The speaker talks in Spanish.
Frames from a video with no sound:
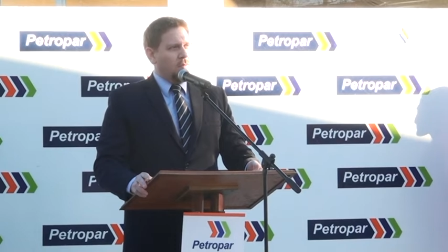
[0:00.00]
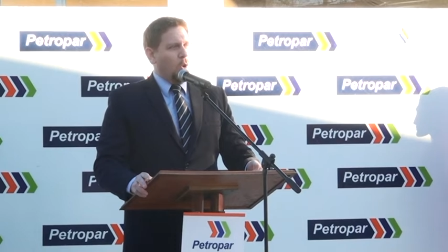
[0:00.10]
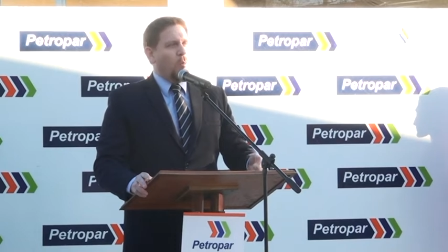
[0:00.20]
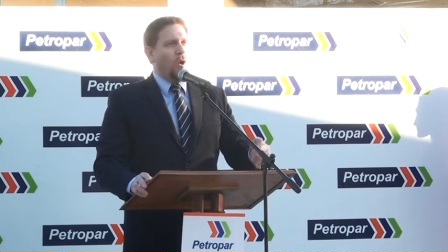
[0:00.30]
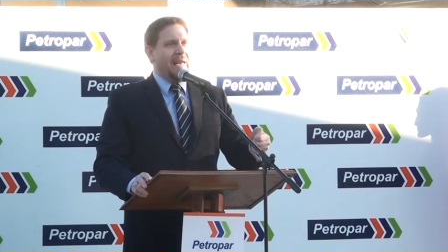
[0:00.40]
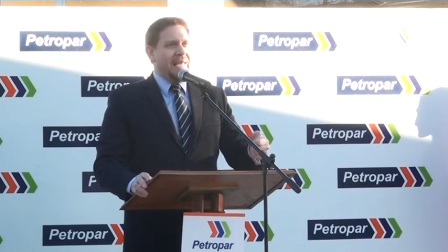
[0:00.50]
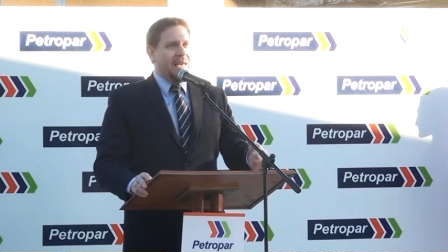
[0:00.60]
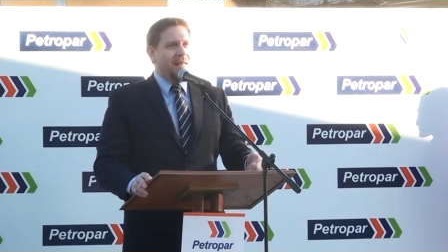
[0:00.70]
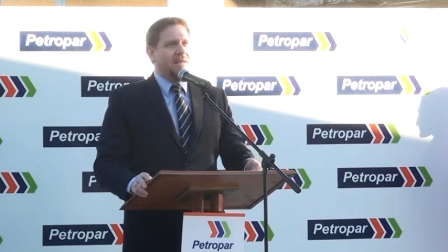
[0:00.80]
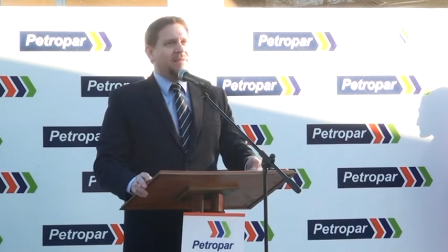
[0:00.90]
como
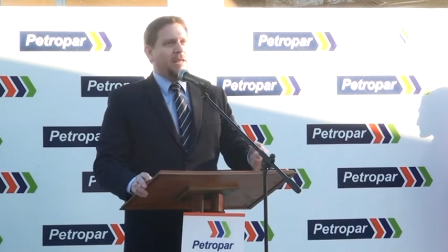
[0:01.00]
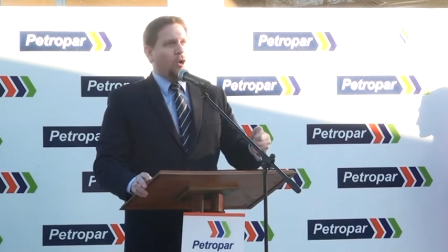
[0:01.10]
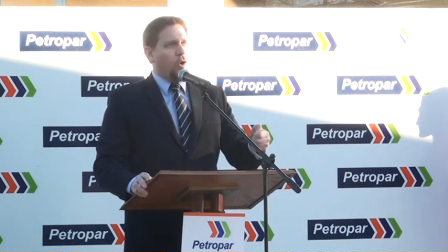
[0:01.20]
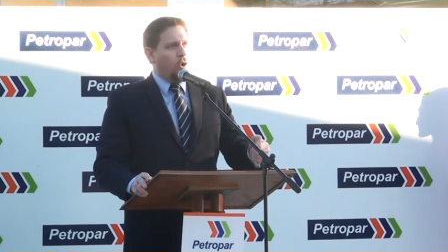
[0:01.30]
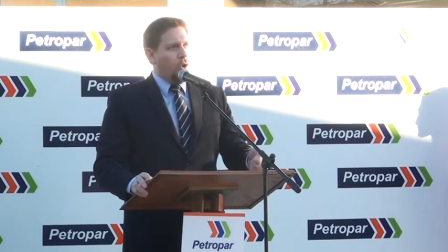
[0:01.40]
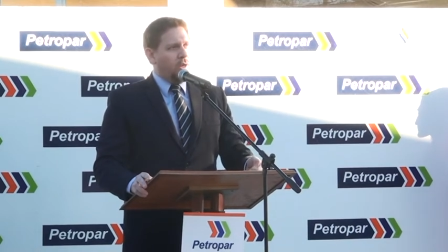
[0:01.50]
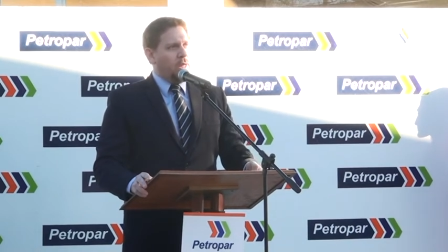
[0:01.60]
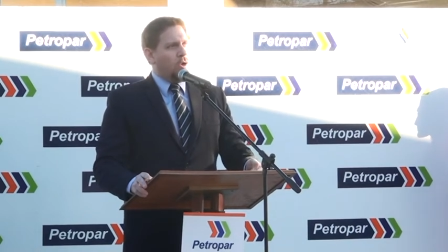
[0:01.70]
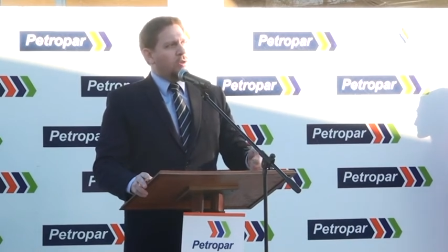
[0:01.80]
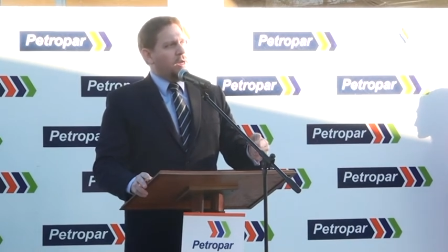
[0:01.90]
líder
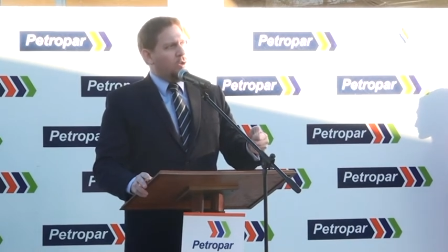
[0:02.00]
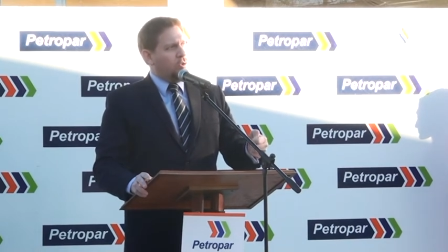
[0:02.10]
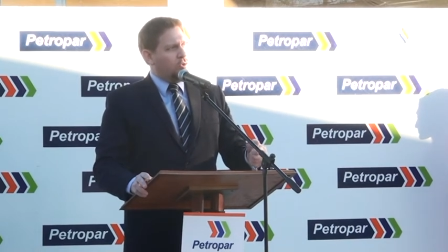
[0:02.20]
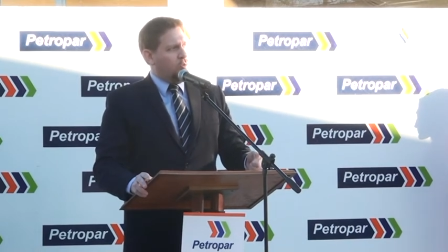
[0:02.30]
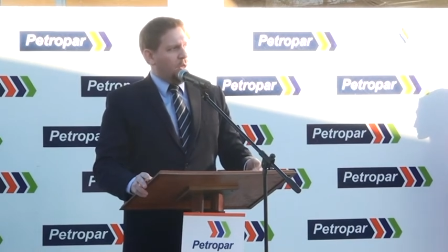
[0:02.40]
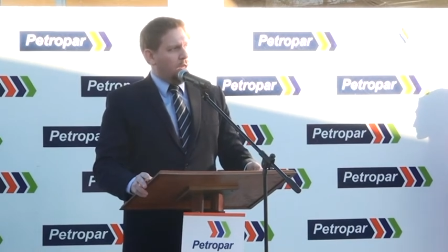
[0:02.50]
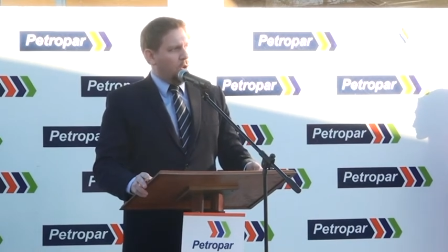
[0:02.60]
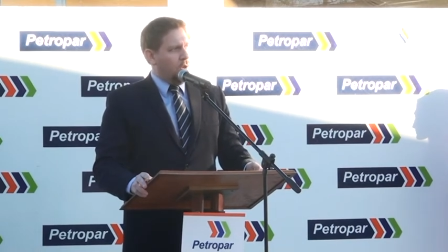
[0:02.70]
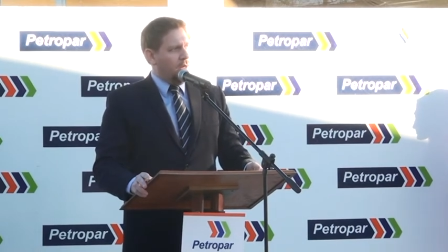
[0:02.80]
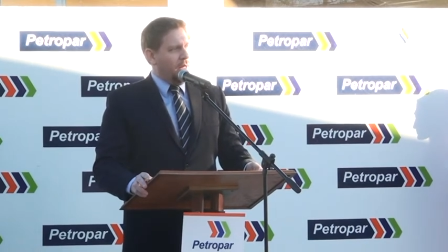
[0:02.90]
psicológico del
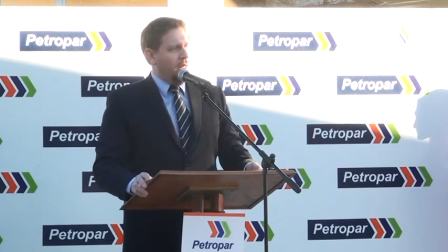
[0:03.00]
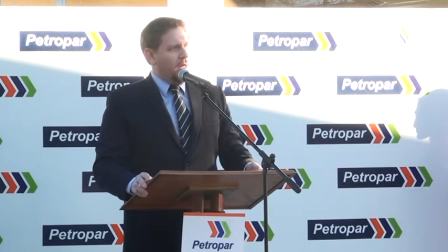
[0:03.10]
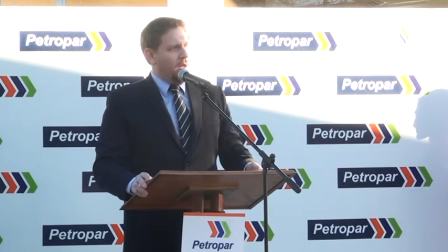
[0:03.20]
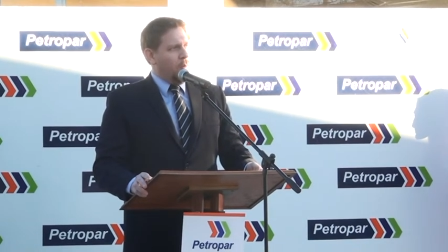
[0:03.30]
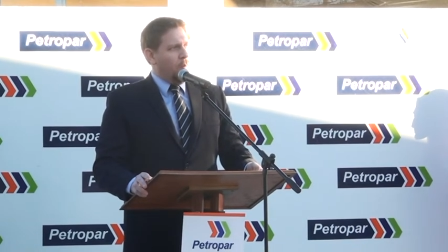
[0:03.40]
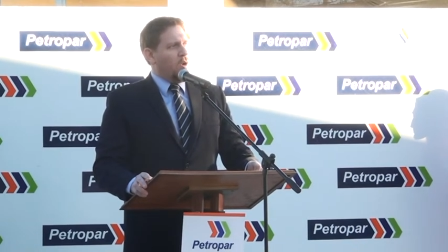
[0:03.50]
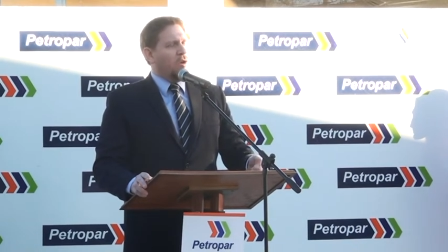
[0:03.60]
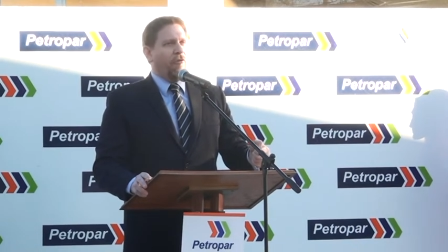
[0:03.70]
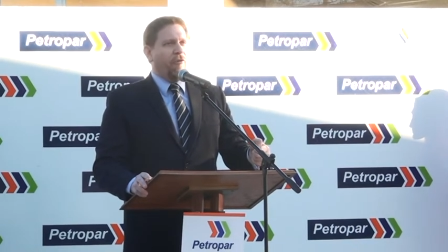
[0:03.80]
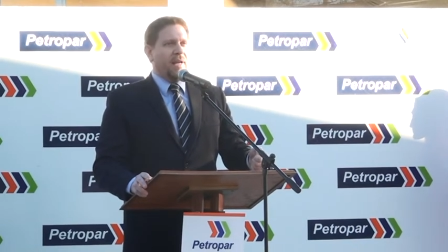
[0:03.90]
consumidor
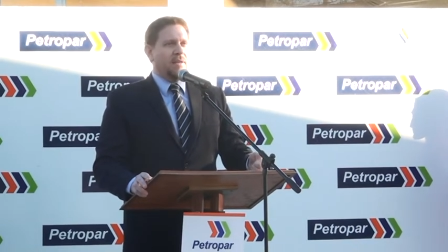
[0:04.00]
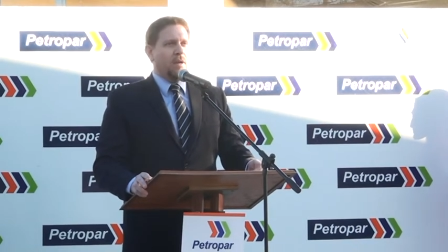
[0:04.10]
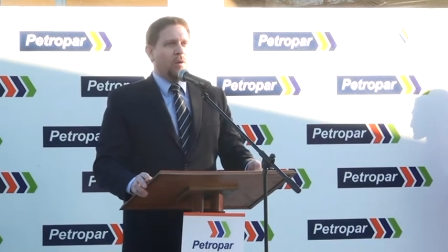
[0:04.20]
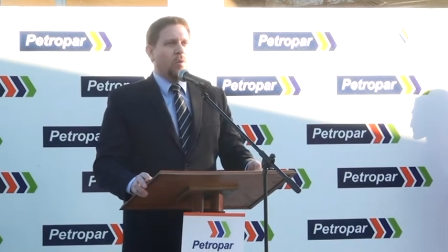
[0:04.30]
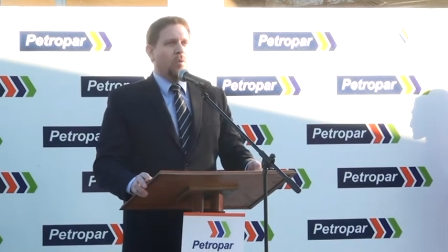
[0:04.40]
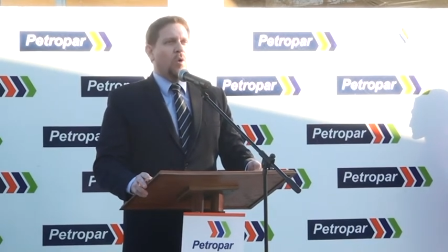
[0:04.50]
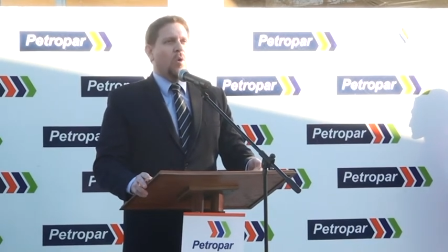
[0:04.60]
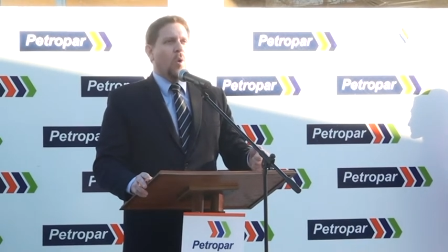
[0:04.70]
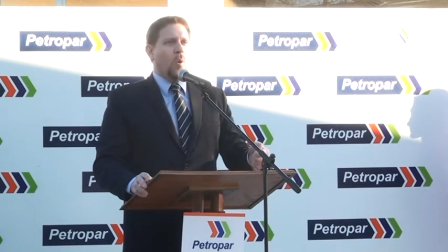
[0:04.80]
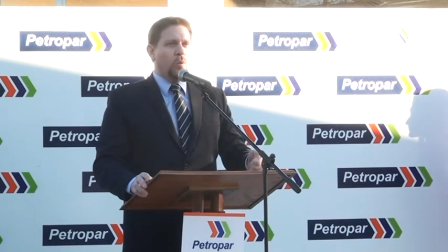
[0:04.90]
porque ofrece un
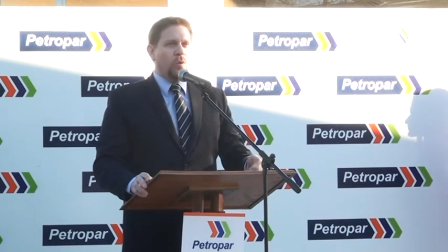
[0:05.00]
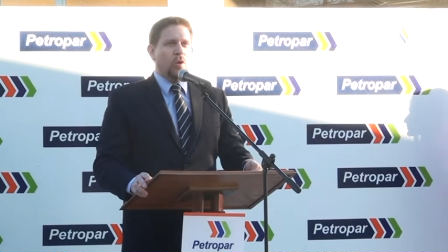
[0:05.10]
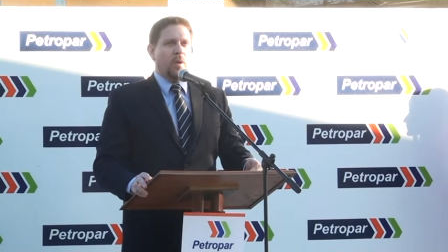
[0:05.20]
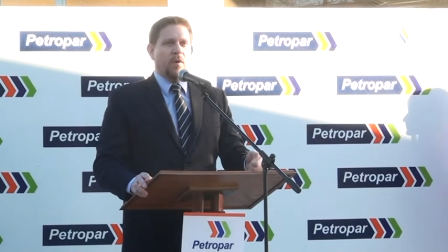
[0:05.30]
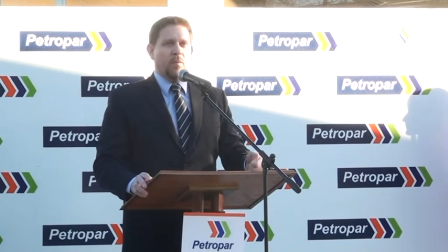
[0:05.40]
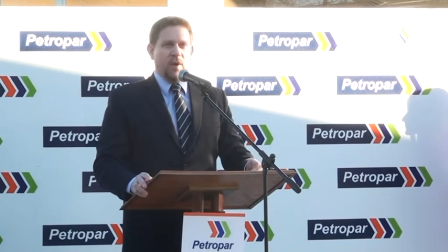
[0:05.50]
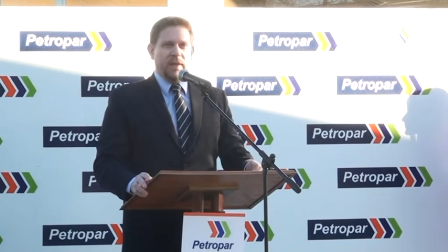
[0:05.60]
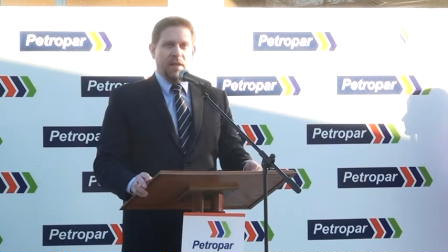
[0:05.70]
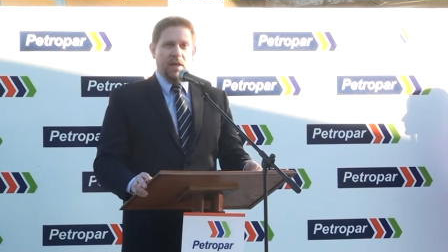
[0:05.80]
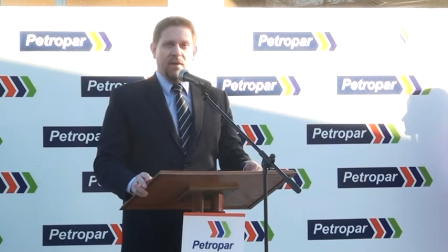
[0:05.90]
conjunto de
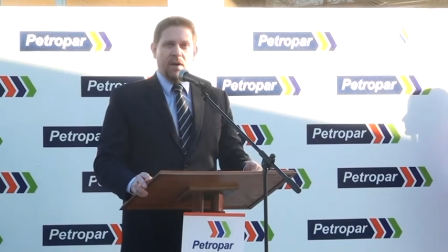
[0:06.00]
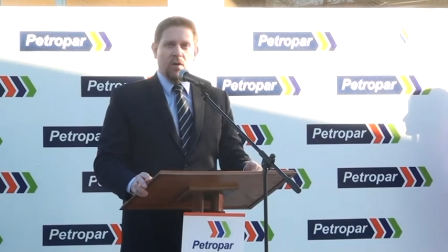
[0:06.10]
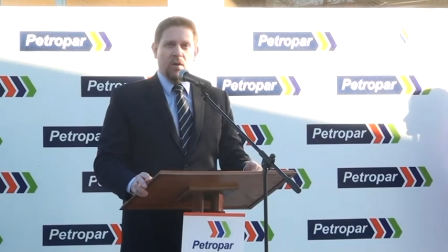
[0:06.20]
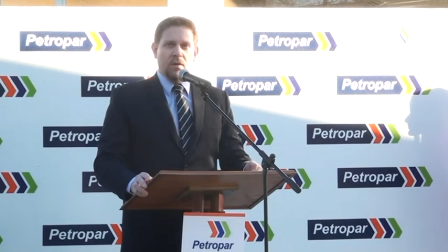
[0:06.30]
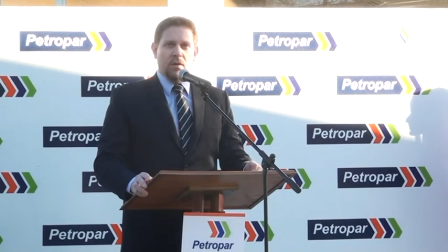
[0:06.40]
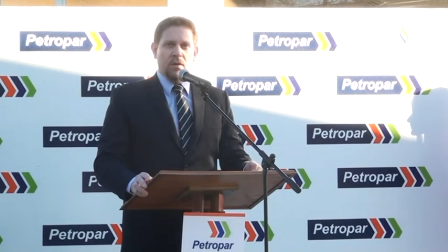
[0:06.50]
propuestas de valor.